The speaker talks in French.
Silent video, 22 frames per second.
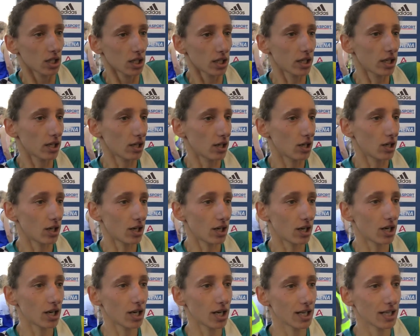et
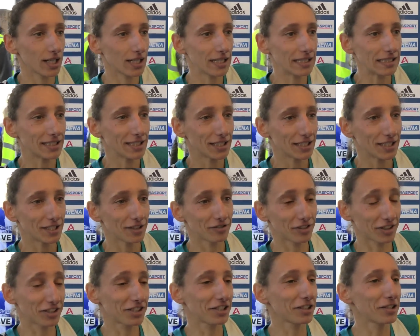
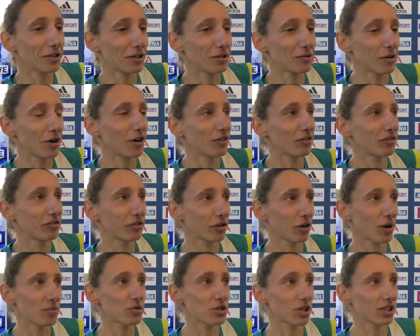fatigant euh, au fur
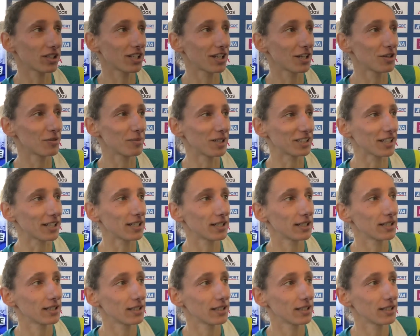et à mesure des kilomètres.